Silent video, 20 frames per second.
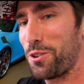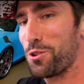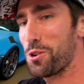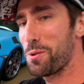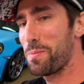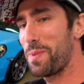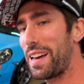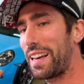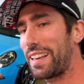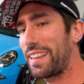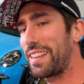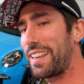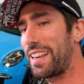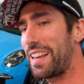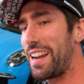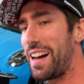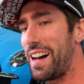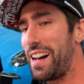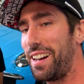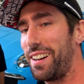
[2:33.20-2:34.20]
Joe Black qui
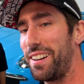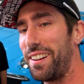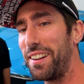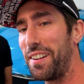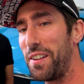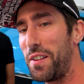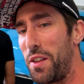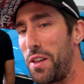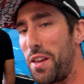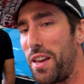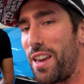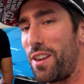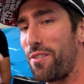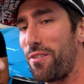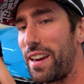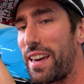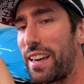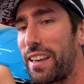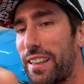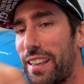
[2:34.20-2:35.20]
est là, il
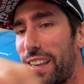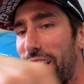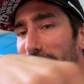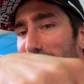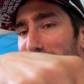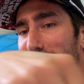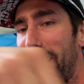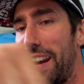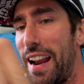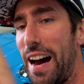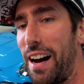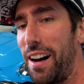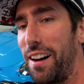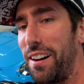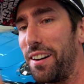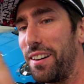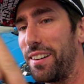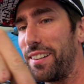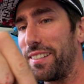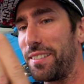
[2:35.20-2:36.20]
va écrire là.
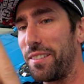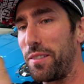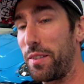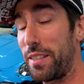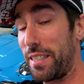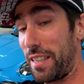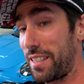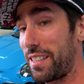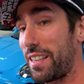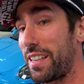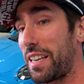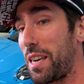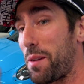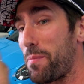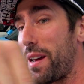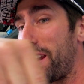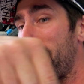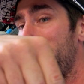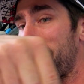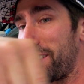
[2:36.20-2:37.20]
C'est ça qui est
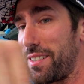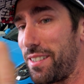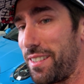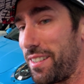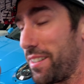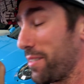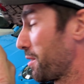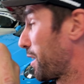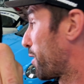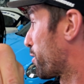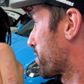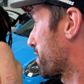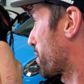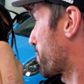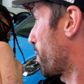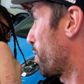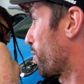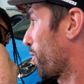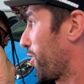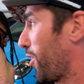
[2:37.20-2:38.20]
balèze. Il ne le sait
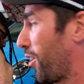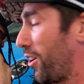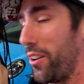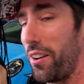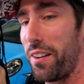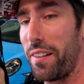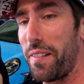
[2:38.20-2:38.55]
pas encore.